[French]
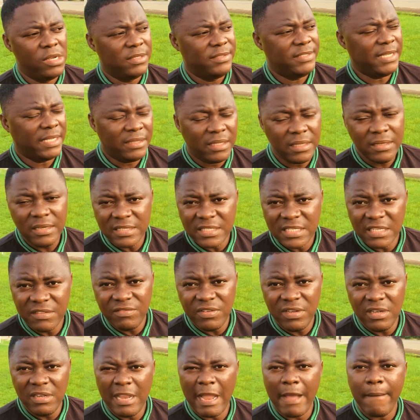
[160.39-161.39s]
certaines de ces
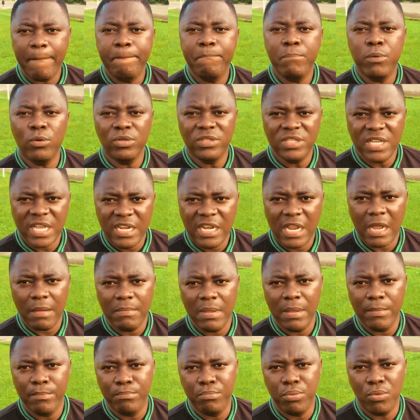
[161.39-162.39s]
villes-là possèdent quand
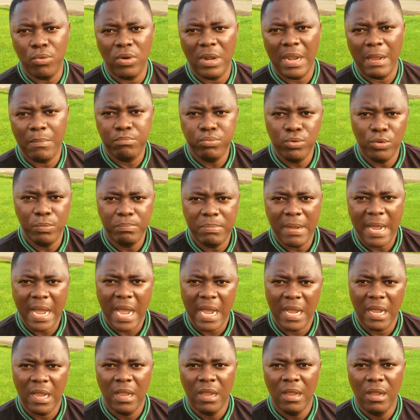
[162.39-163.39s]
même pour la
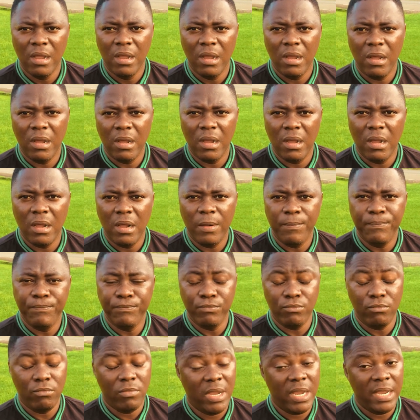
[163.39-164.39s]
plupart
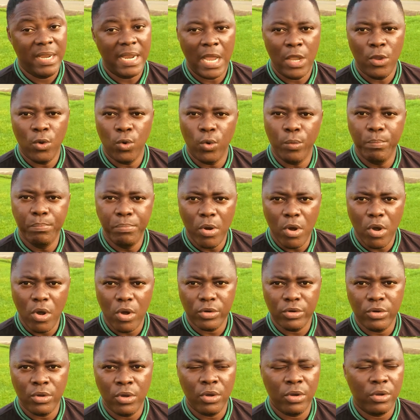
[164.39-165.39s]
un
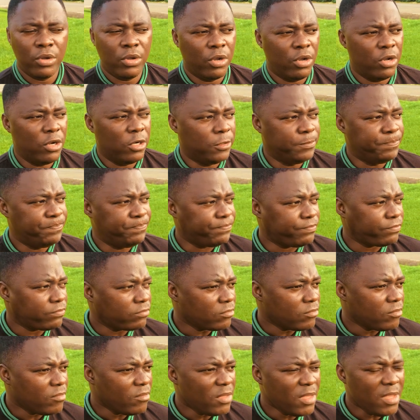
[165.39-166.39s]
aéroport, donc
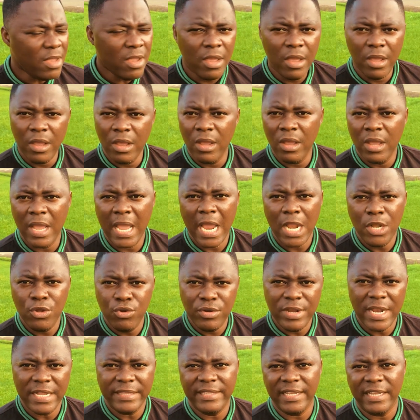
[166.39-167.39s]
un
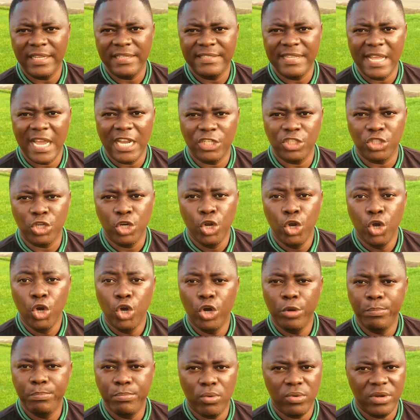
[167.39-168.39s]
lieu d'atterrissage
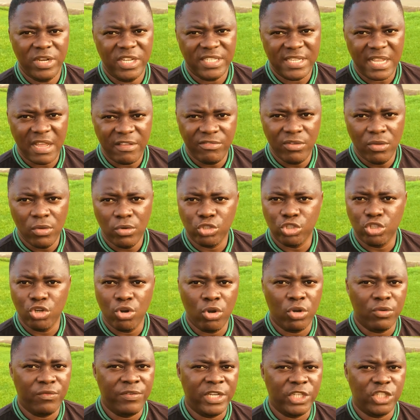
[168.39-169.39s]
pour les avions.
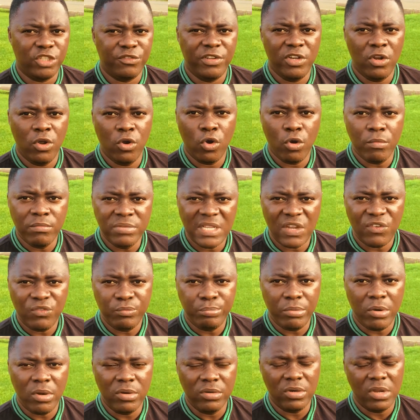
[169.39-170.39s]
Donc, je vais donc comme ça vous
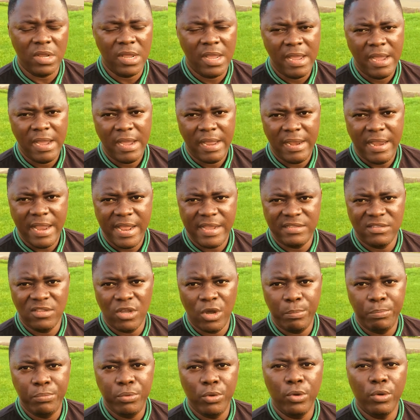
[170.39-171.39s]
prendre
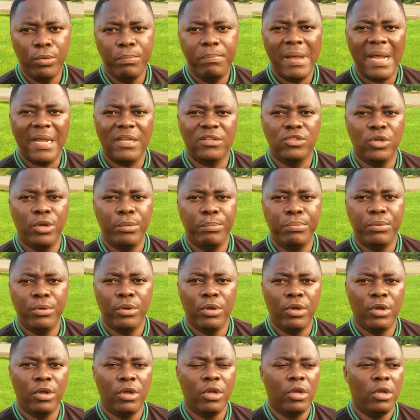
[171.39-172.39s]
l'exemple, par
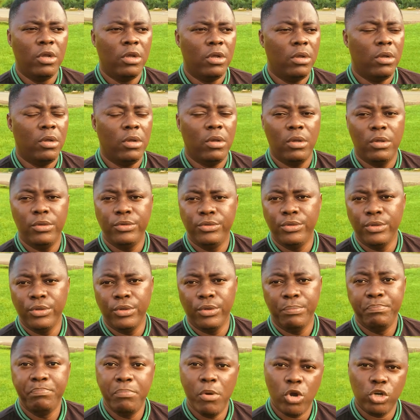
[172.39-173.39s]
exemple,
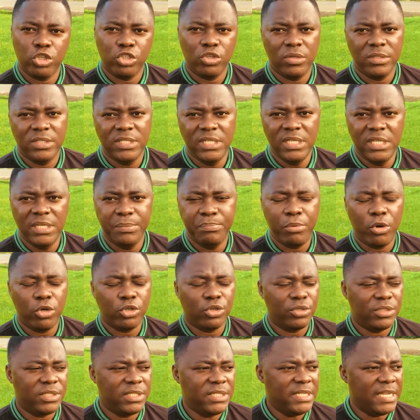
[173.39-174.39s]
de Port-Gentil.
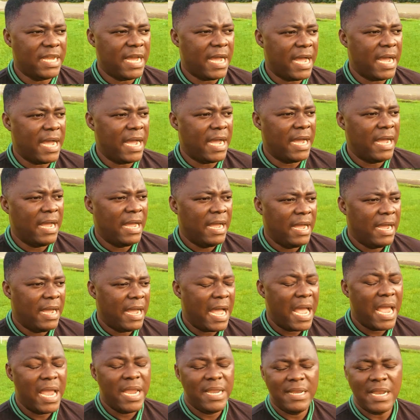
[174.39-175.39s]
Port-Gentil a
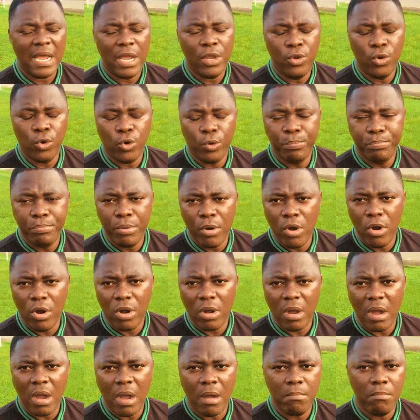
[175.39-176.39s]
un
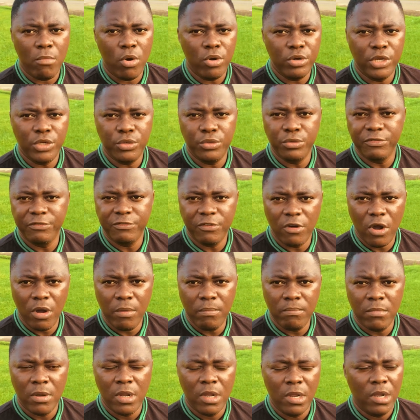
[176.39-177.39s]
aéroport en bonne et due
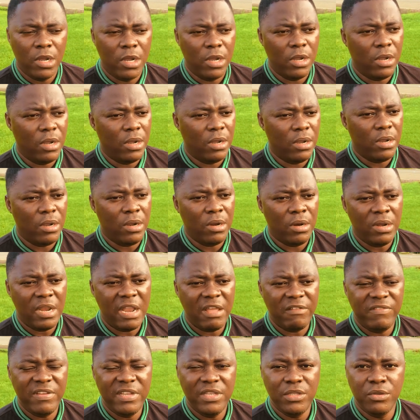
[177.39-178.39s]
forme. Euh,
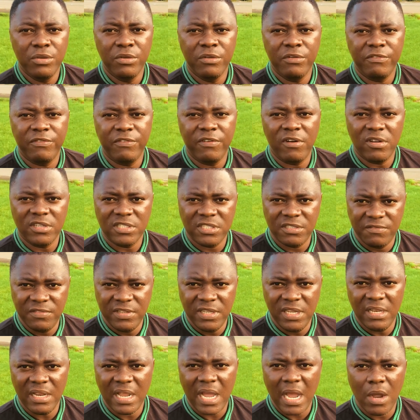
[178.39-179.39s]
la ville de
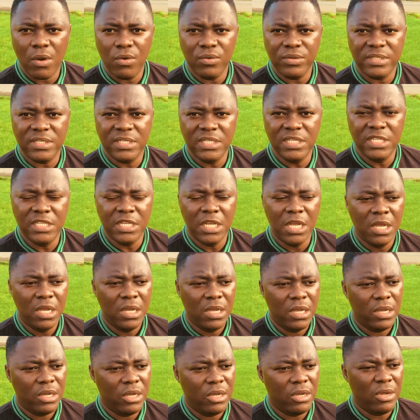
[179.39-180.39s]
Franceville a aussi
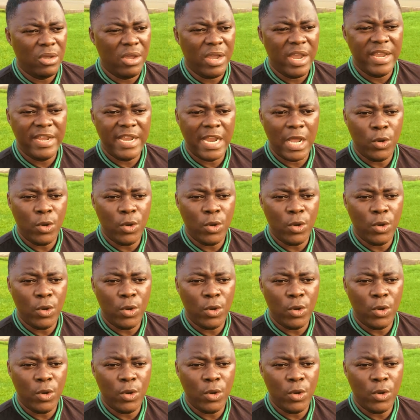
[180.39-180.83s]
euh, un